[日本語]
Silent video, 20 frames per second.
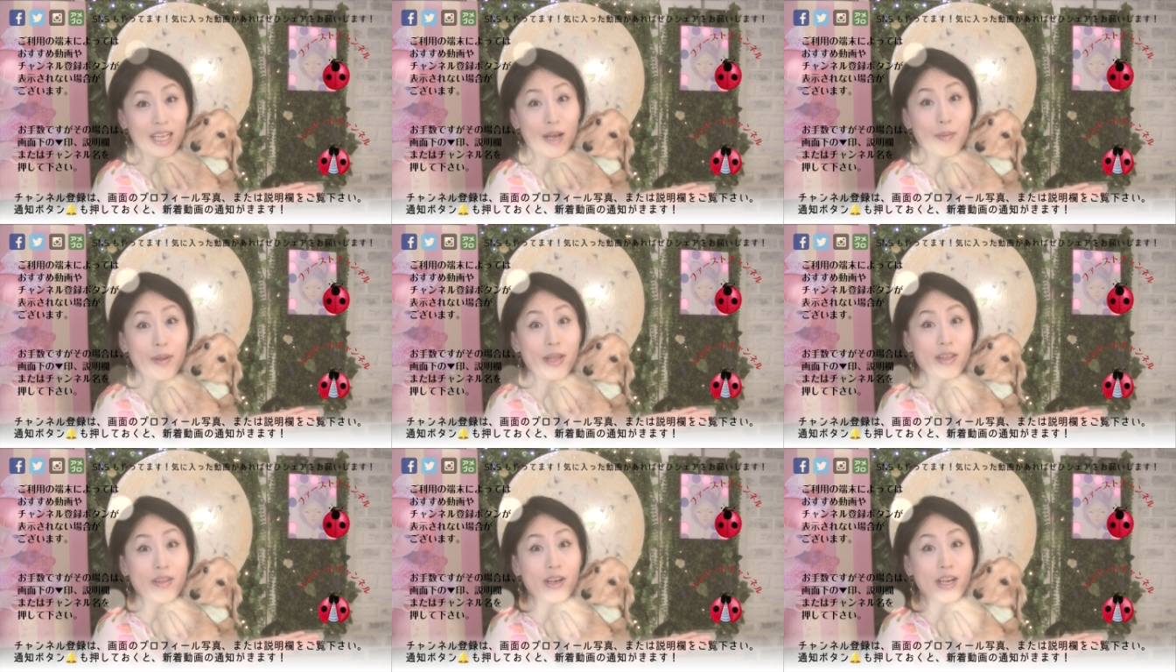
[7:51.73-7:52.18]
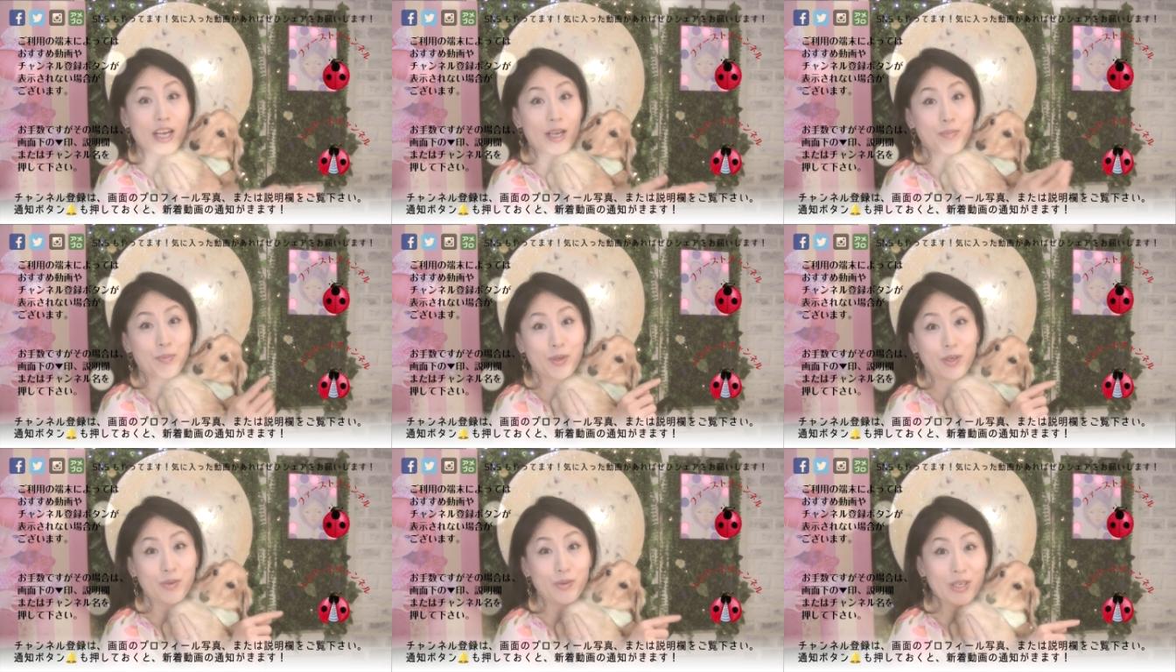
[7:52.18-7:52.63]
画面の赤
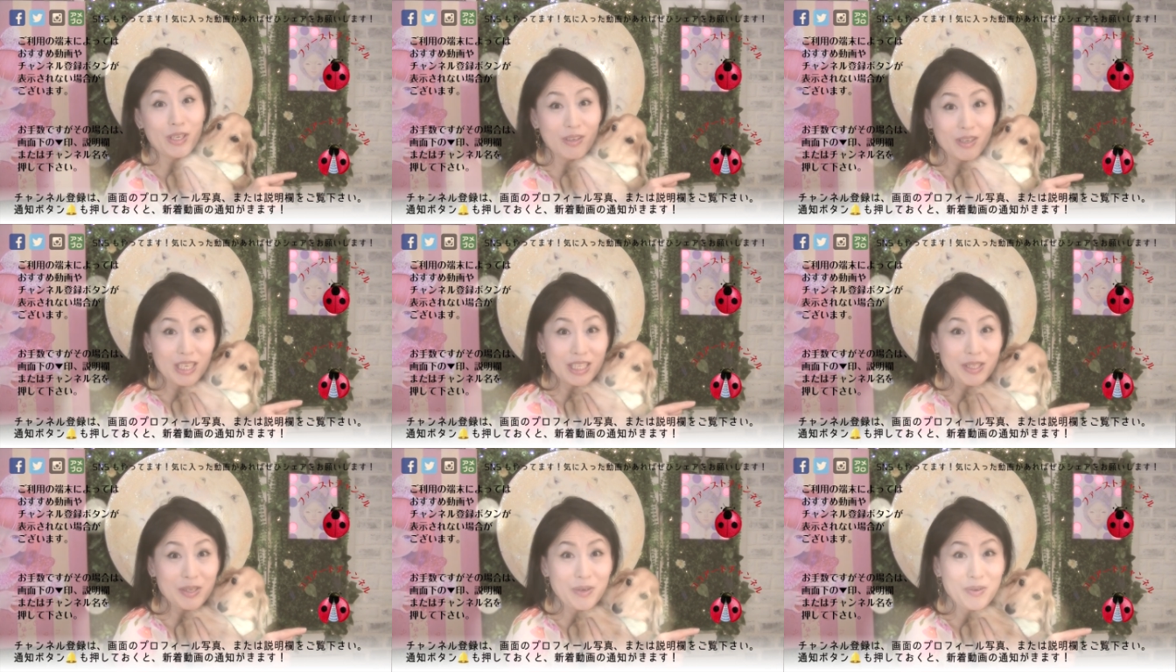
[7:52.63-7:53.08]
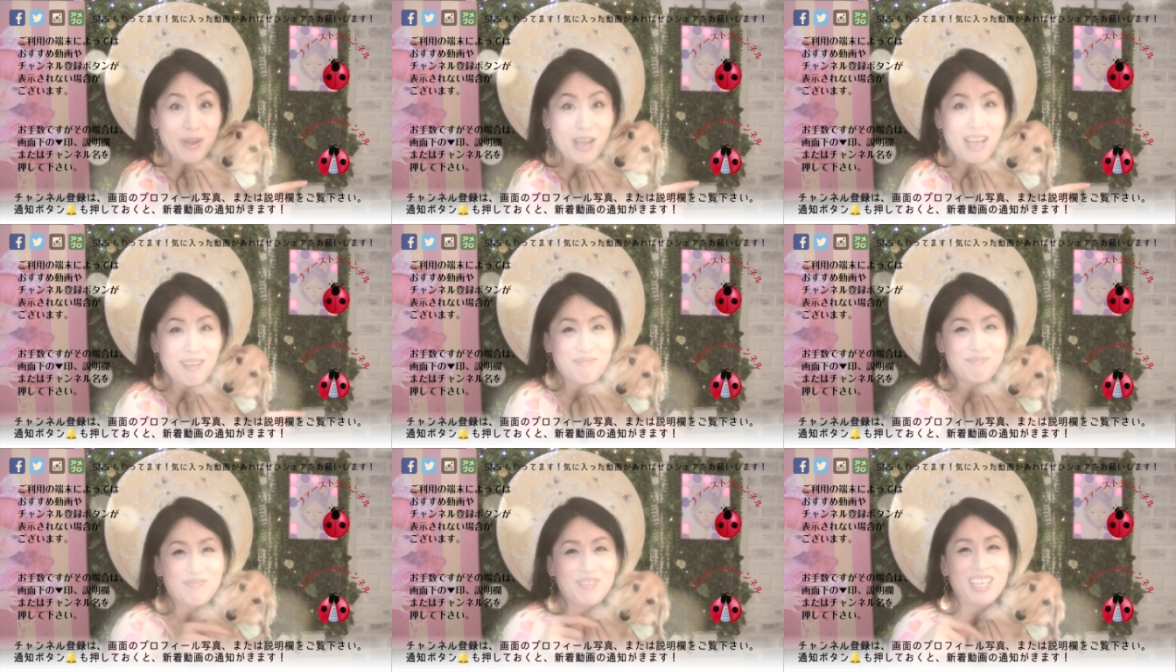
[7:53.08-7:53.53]
いプロフィール画像
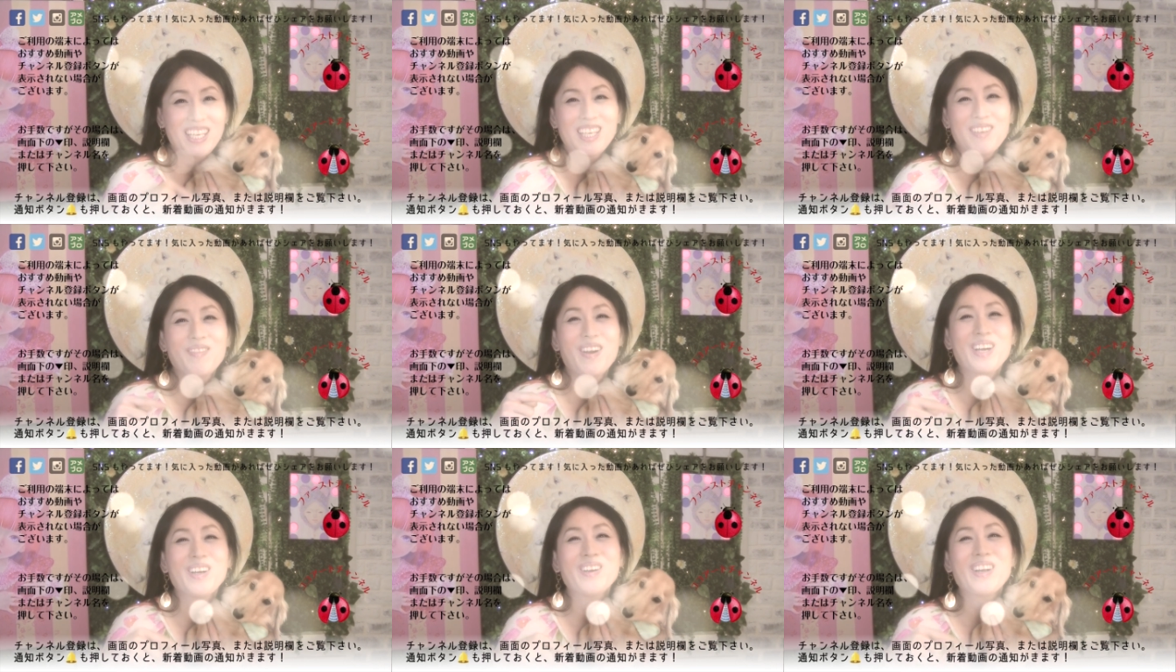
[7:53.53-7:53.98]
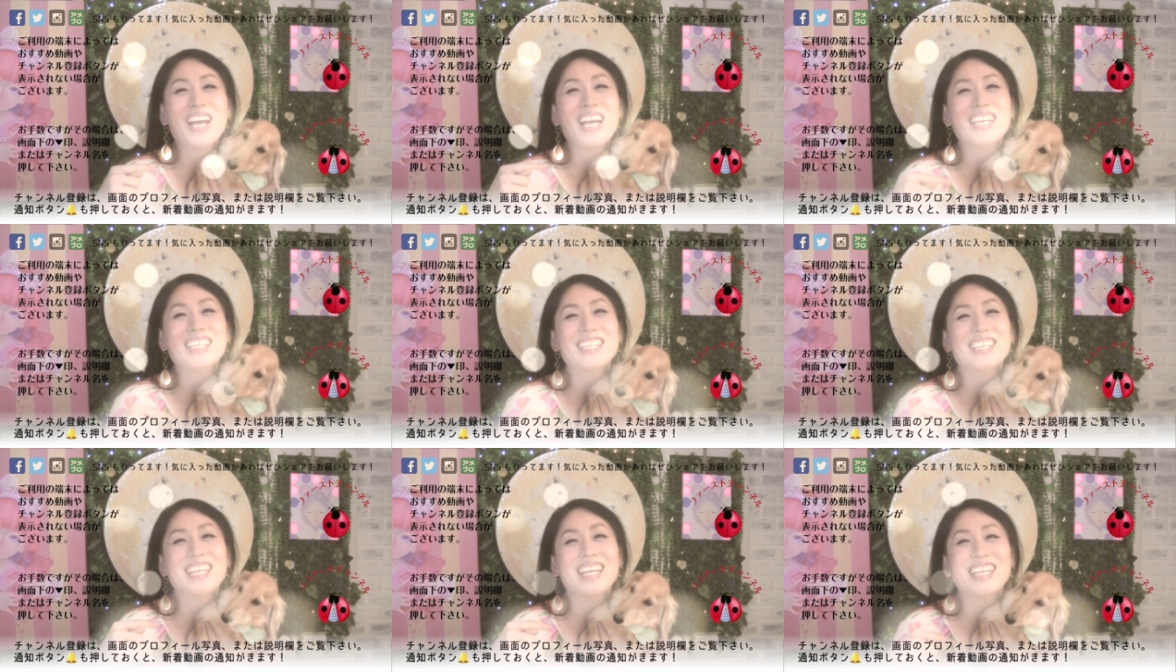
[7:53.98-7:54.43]
は今ご
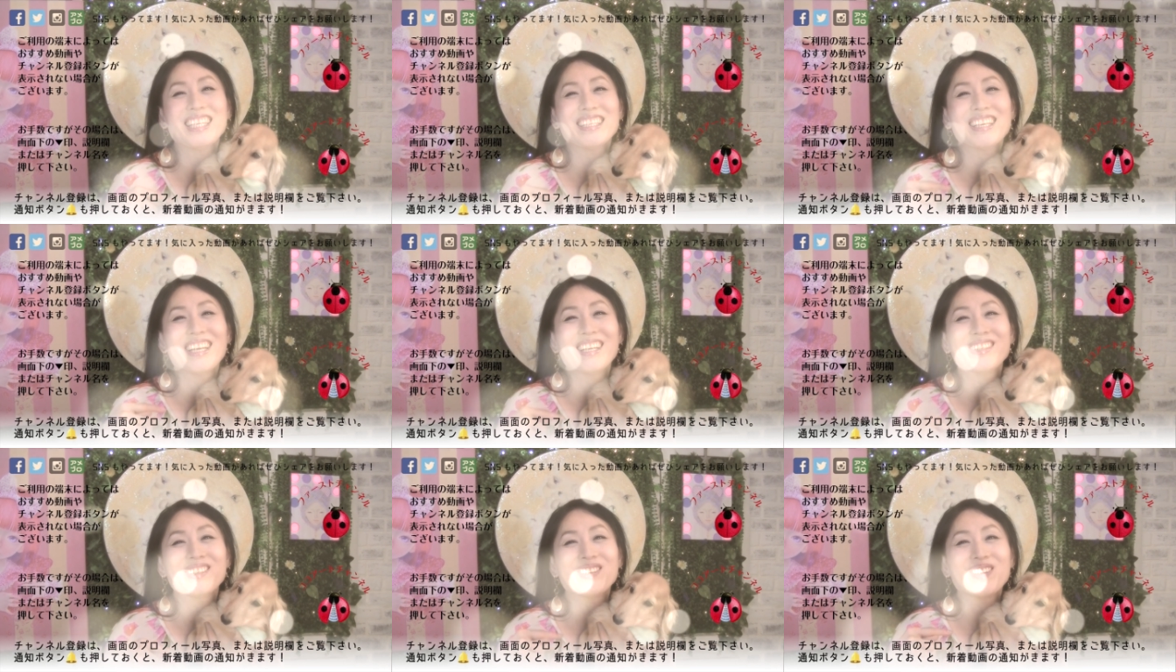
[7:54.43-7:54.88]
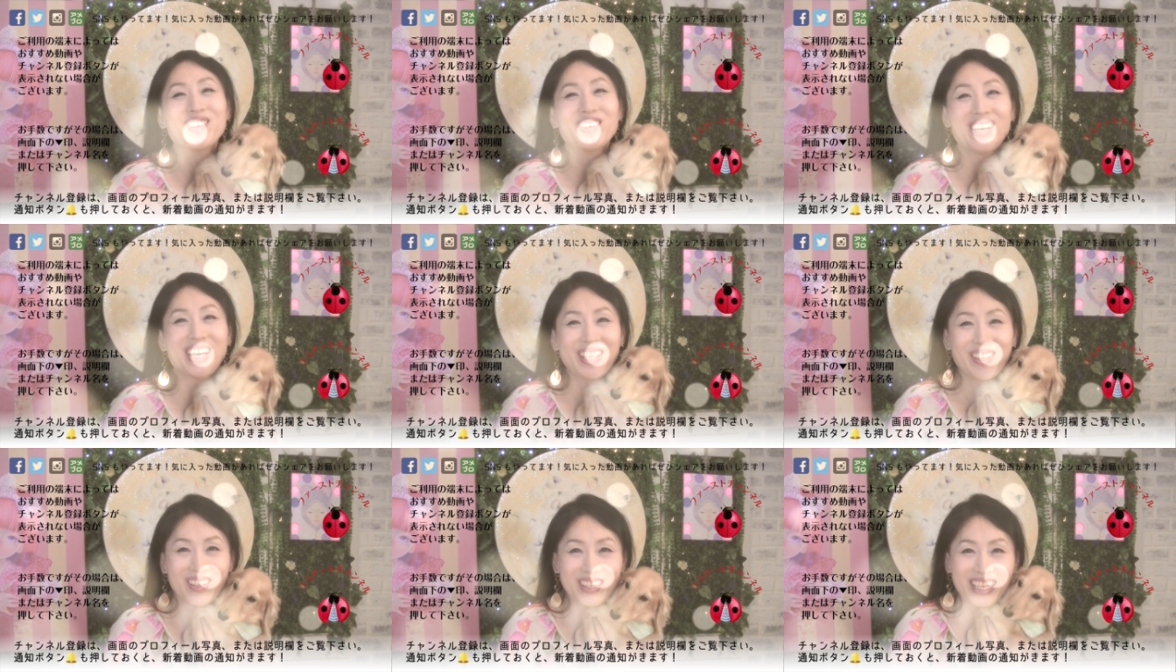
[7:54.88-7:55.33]
覧いただいている
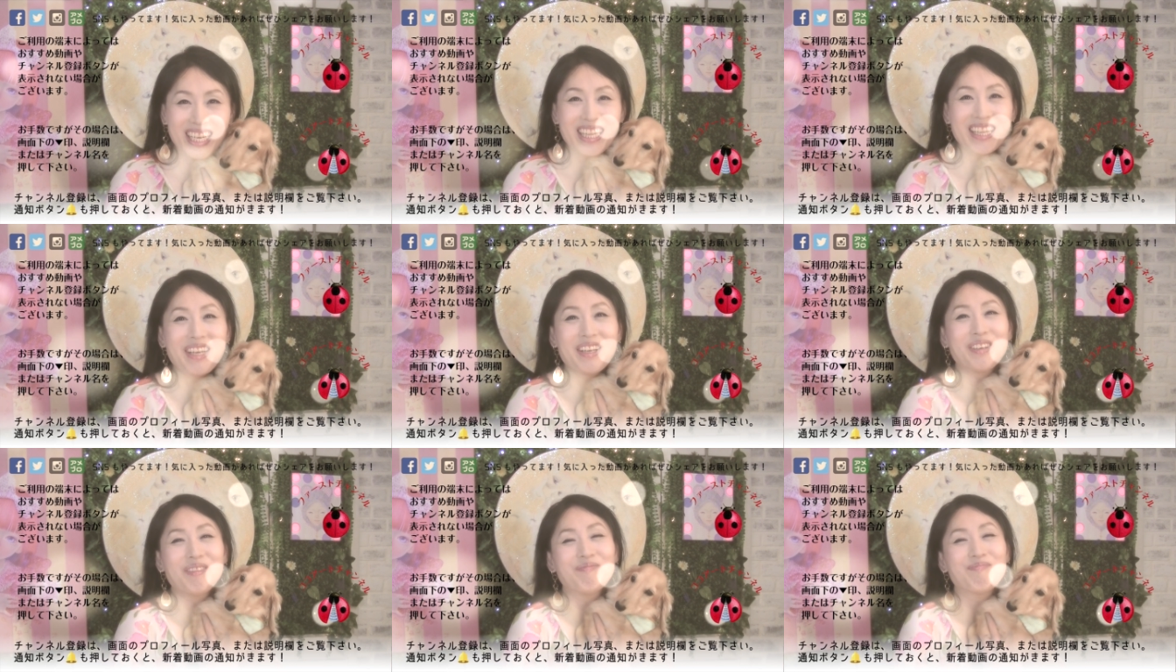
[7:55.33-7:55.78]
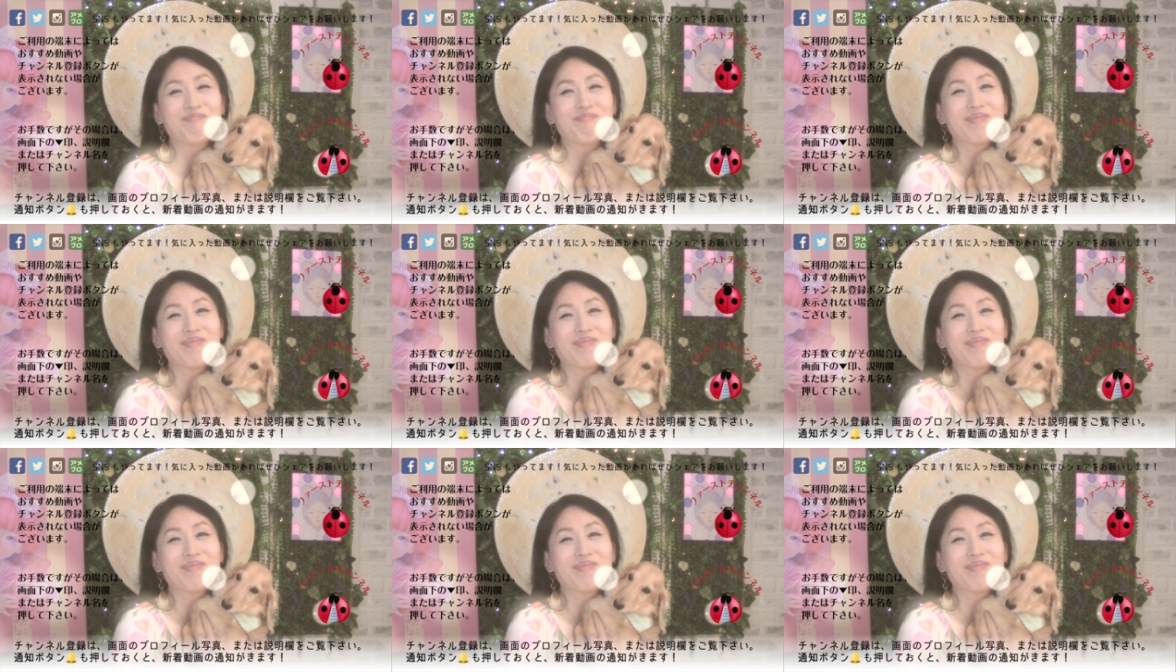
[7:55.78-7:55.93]
ココアートチャンネル、